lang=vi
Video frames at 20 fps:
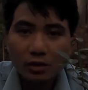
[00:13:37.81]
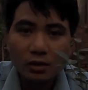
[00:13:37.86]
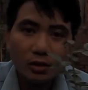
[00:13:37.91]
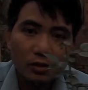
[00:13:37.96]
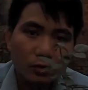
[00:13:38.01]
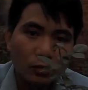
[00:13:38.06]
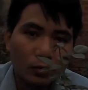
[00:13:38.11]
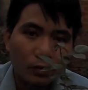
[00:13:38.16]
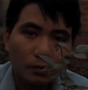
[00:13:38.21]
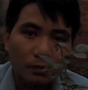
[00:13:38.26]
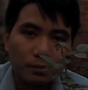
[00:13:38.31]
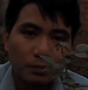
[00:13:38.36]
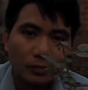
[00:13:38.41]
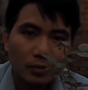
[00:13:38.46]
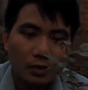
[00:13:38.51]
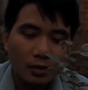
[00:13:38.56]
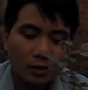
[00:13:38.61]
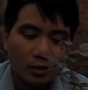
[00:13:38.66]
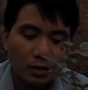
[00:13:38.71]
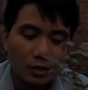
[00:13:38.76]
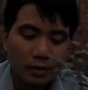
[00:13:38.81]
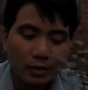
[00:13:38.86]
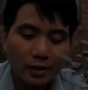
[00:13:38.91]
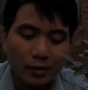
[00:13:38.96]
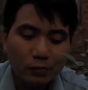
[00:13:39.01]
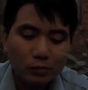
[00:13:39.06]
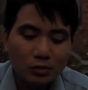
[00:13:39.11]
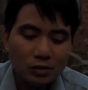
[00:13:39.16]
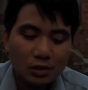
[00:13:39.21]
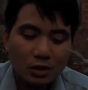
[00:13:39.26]
tơ thôi
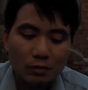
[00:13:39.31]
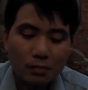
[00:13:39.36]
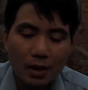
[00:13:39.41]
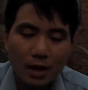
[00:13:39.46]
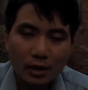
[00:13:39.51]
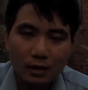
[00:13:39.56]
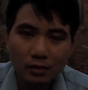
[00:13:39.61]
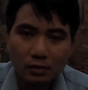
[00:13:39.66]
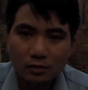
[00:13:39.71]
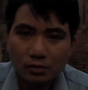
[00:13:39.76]
nếu như các bạn